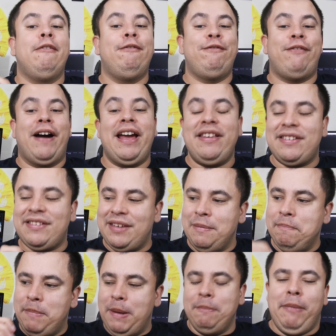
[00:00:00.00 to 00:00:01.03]
vai
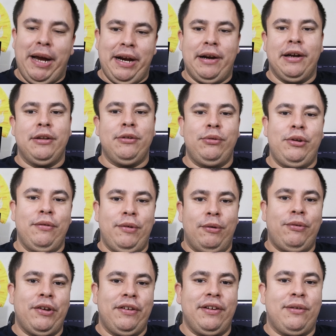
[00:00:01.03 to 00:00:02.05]
ser bem bacana o que
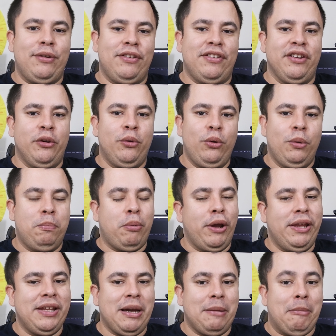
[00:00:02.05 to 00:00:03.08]
vão fazer com esse
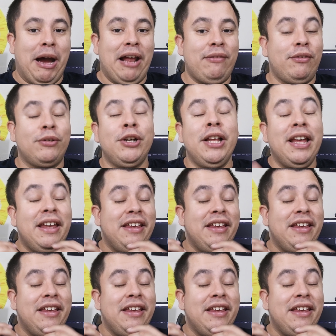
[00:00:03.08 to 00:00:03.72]
grupo aí na Marvel